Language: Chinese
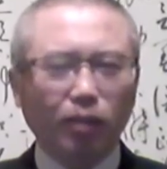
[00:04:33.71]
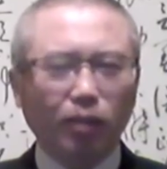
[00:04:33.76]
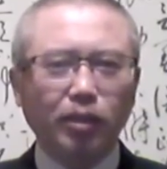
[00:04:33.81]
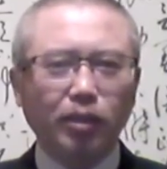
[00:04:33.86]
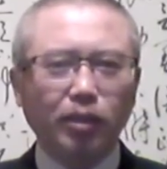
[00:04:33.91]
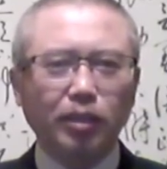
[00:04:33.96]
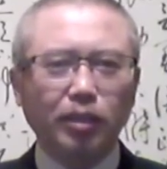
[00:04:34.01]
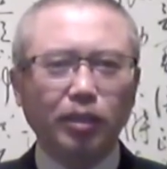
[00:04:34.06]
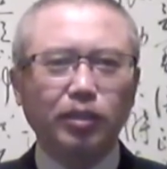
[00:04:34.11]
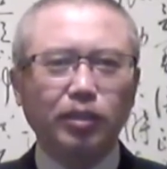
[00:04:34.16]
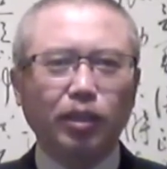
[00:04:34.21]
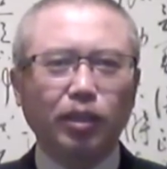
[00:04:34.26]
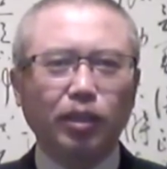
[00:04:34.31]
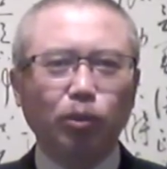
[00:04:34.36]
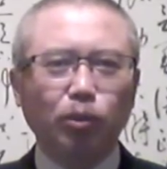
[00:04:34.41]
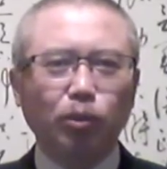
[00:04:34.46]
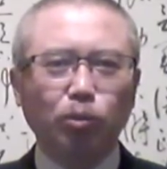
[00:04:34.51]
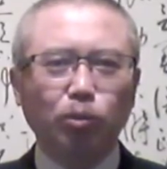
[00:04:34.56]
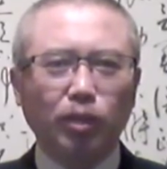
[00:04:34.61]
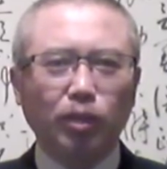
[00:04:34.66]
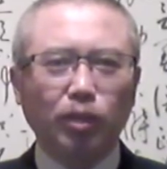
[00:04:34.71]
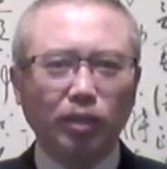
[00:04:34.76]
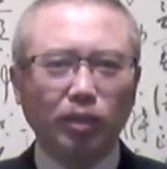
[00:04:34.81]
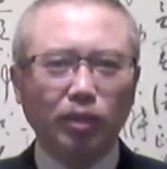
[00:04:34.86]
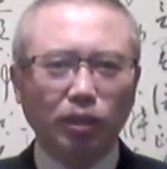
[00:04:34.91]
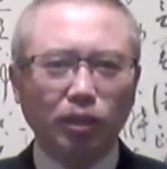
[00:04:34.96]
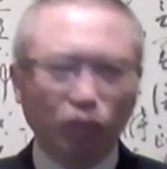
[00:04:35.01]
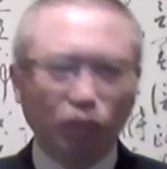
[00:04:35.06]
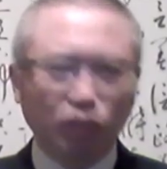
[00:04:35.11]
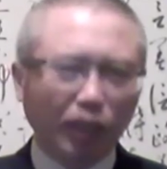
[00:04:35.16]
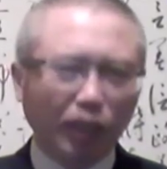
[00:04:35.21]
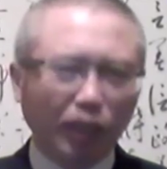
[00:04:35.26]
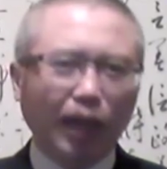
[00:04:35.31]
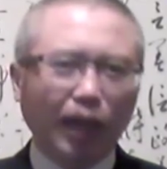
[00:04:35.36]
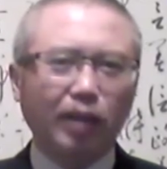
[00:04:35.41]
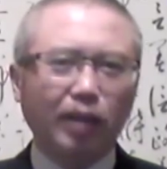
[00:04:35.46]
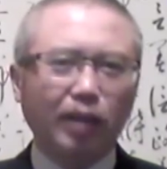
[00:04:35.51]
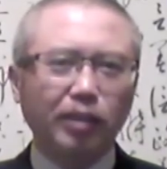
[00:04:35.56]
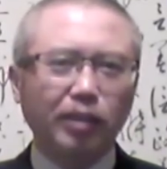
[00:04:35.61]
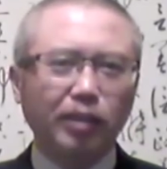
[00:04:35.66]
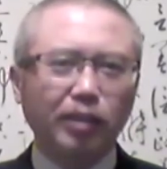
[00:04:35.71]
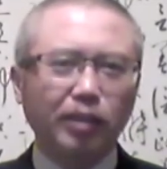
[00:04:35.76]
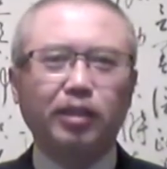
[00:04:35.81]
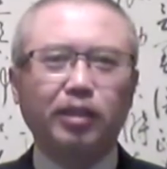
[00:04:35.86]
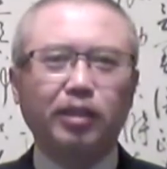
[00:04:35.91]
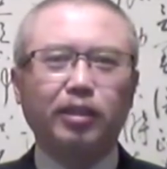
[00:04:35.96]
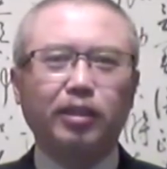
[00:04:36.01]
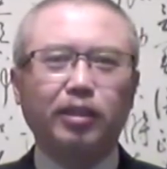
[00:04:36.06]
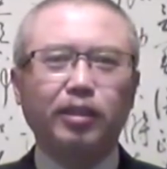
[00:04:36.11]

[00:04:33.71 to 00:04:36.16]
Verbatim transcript: 一定程度的这个接纳认可，